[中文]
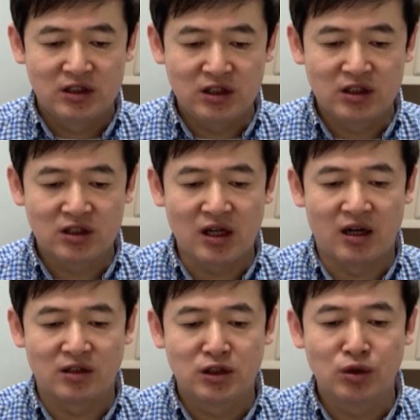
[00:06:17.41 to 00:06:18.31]
祭司
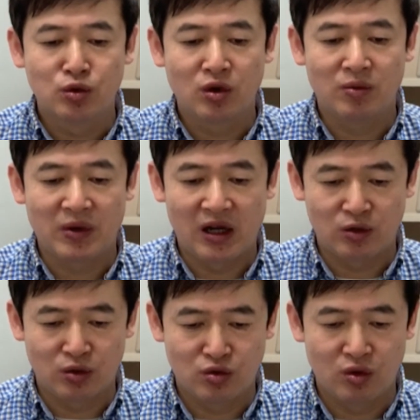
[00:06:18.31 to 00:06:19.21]
长就对比拉
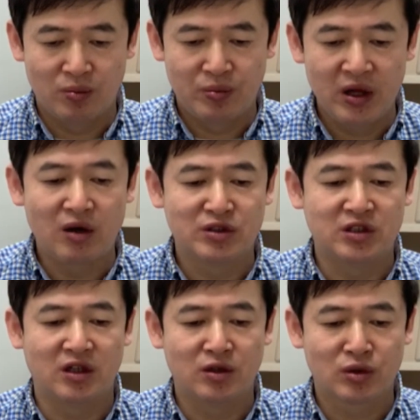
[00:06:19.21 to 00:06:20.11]
多说：“不要
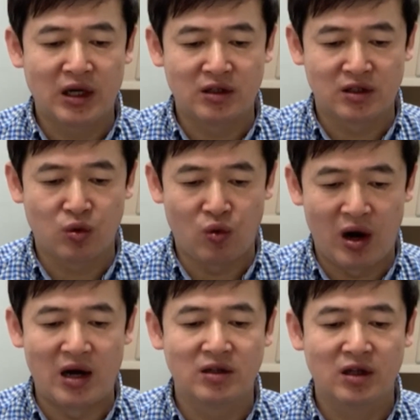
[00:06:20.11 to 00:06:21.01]
写犹太人的
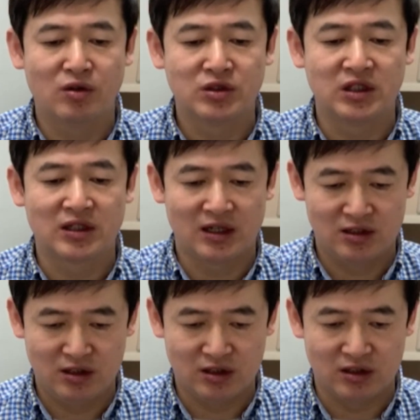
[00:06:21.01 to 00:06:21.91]
王，要写他
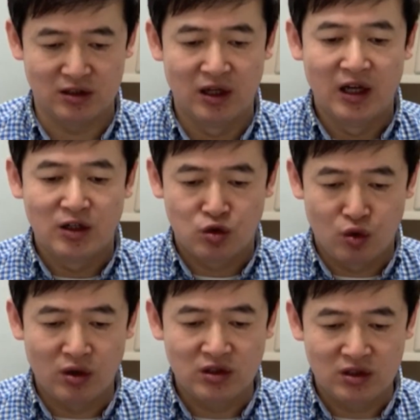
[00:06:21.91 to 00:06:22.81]
自己。
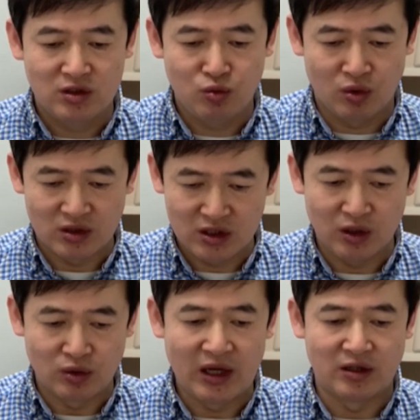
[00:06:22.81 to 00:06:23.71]
说我是
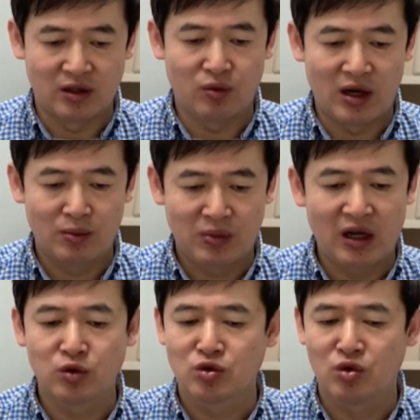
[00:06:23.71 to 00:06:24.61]
犹太人的王。”比
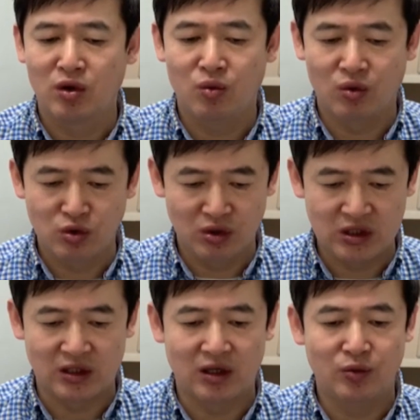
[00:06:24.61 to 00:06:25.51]
拉多说：“我所
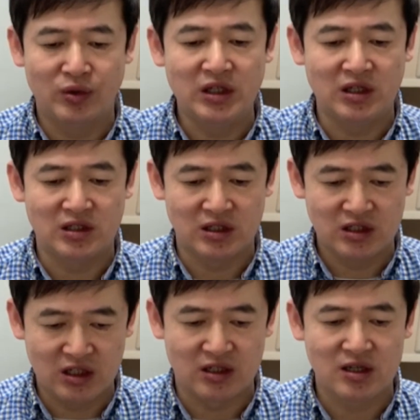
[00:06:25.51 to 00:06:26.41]
写的，我已经
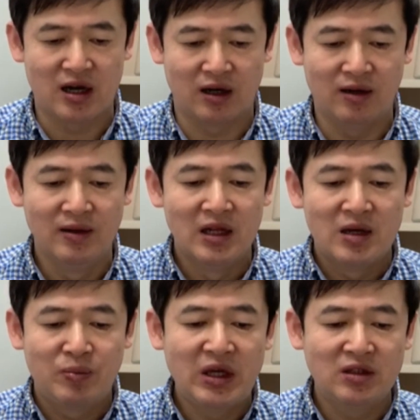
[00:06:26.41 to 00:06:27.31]
写上
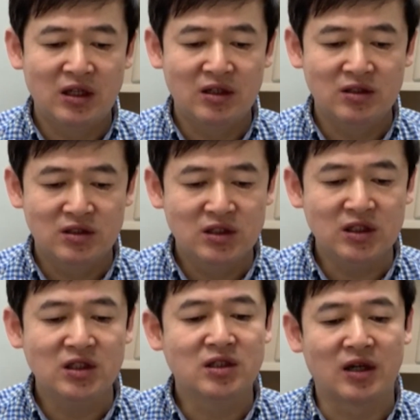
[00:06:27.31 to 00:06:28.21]
了。”兵丁
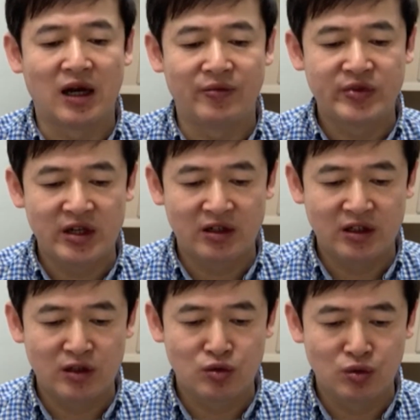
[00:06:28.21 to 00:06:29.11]
既然将
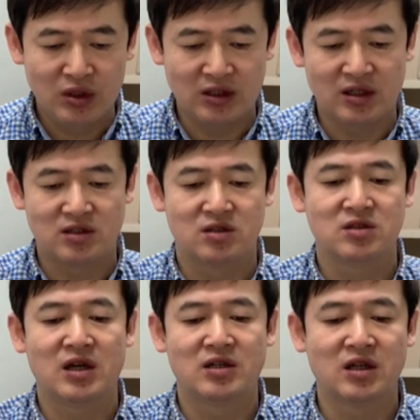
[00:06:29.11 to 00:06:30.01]
耶稣钉在石
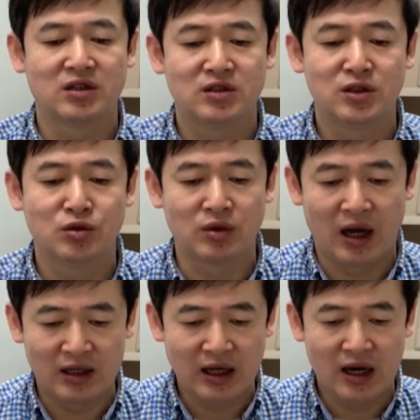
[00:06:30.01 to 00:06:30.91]
架上，就
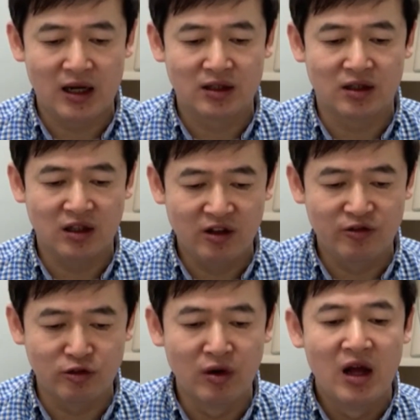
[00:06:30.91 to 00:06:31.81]
拿他的衣
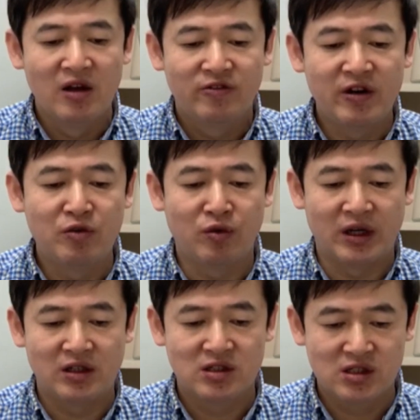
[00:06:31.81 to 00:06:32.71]
服分
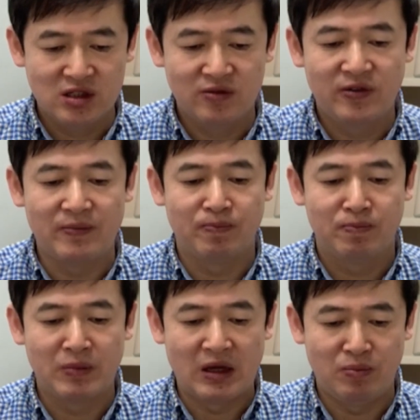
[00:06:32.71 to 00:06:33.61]
为四份，
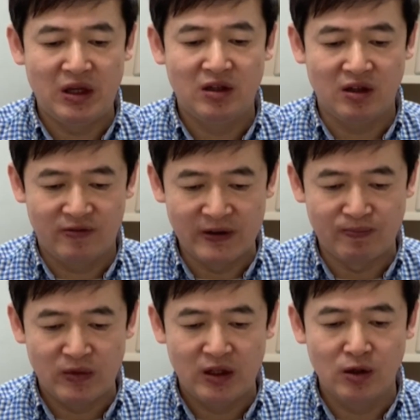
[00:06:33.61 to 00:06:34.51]
每兵一份；
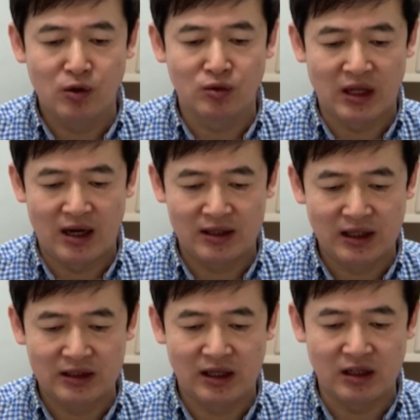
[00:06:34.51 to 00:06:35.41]
又拿
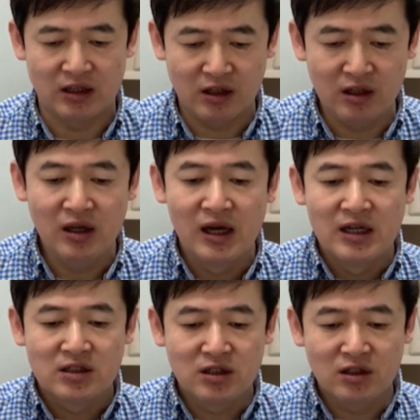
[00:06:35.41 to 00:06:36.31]
他的里衣，
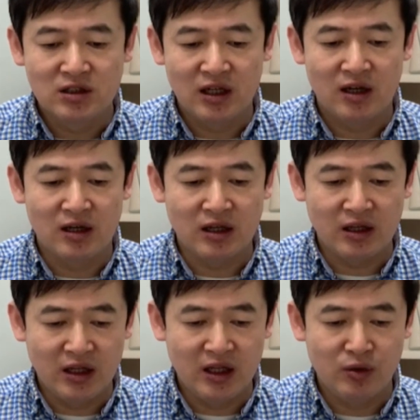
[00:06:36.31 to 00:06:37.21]
这件里
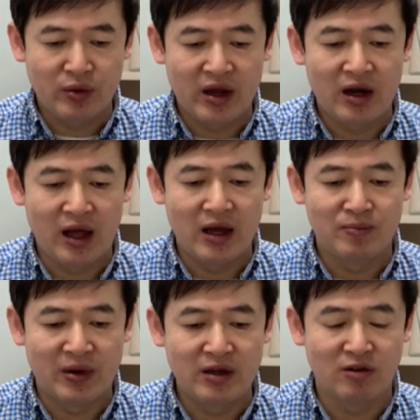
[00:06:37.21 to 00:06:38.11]
衣原来
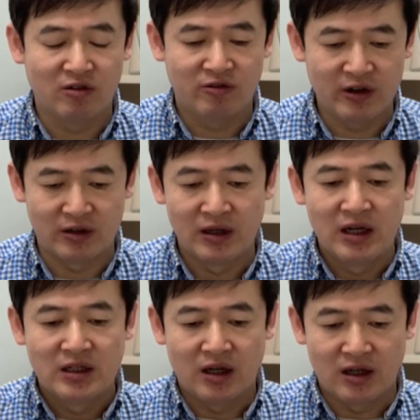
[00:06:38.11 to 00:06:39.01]
没有放，
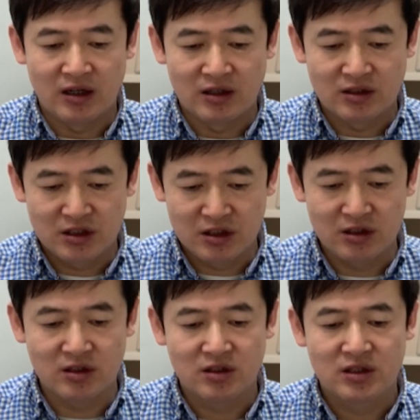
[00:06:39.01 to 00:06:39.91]
呃，
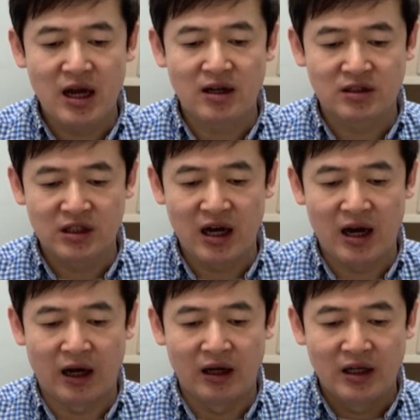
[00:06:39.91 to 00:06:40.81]
是上
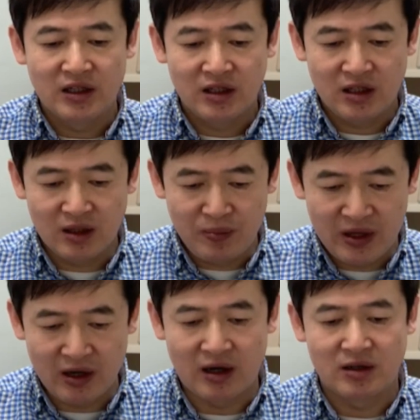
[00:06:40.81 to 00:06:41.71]
下一
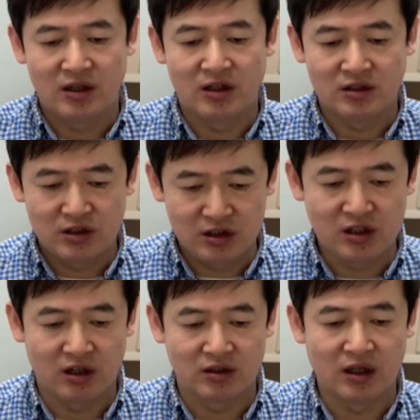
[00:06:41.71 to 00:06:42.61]
片儿啊织
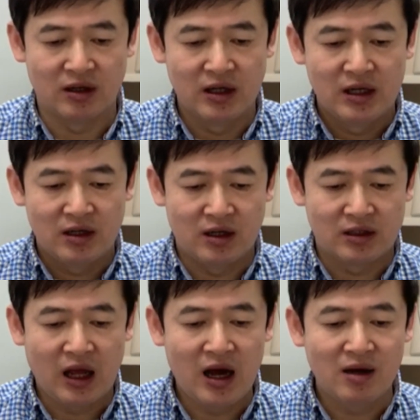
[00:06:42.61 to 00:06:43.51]
成的
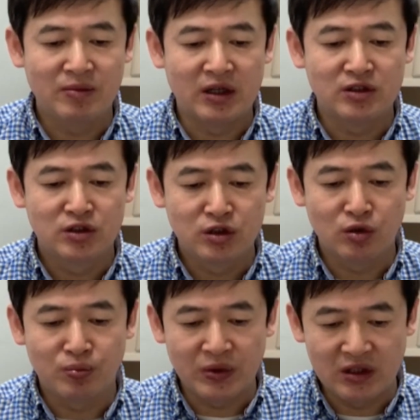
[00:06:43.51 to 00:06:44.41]
啊。他们
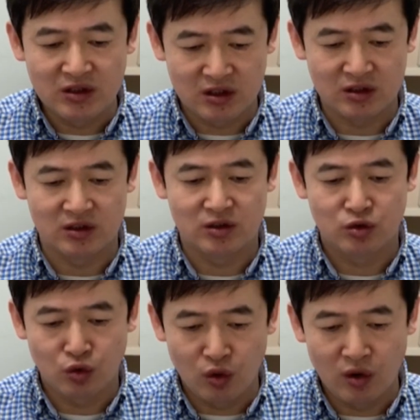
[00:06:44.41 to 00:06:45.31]
就彼此
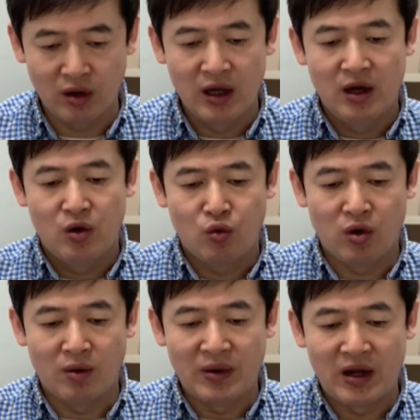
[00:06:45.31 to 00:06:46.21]
说。
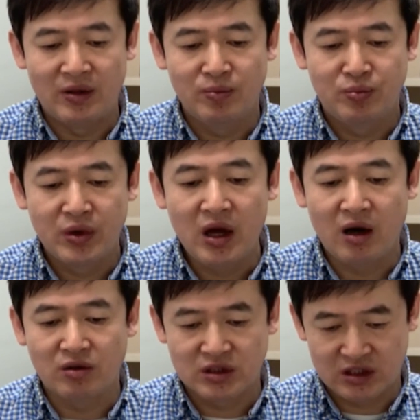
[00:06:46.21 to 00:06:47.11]
我们不
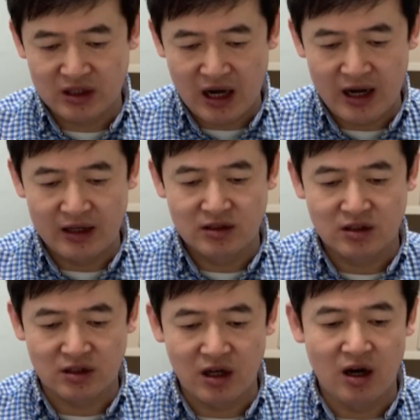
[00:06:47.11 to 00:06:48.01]
要撕开，
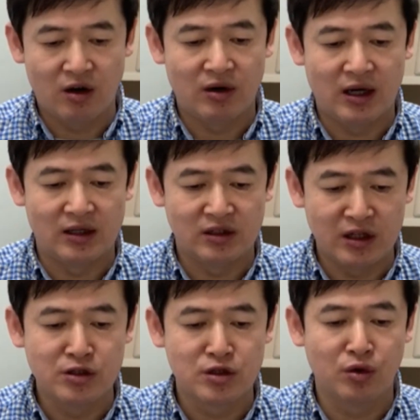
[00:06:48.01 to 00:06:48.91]
只要哈
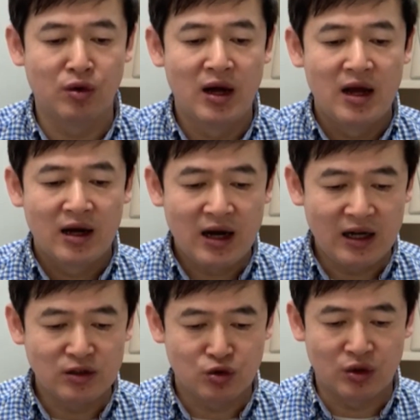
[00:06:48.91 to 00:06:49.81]
念究，
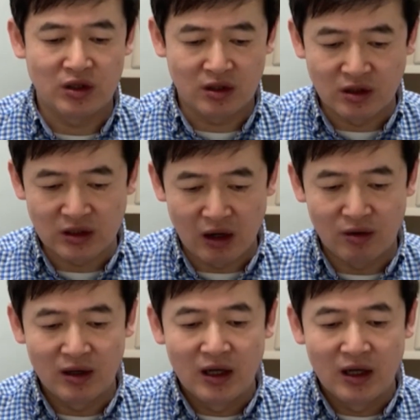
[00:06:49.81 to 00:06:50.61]
看谁得着。